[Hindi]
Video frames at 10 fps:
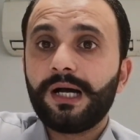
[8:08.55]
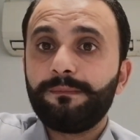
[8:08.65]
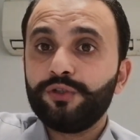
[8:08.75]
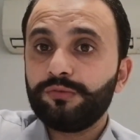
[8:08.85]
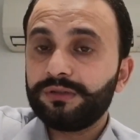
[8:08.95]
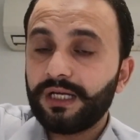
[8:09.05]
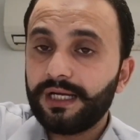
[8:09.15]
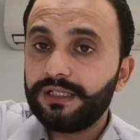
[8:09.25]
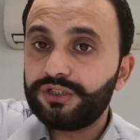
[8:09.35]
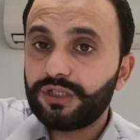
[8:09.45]
आपने जो
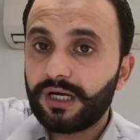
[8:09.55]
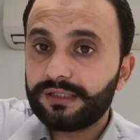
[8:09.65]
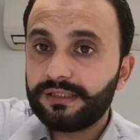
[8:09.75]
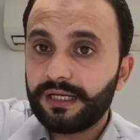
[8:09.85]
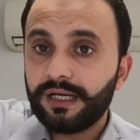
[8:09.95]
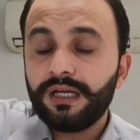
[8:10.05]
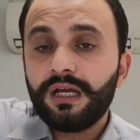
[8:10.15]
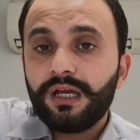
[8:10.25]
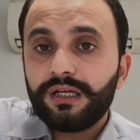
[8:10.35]
बताया डिस्चार्ज लाइन है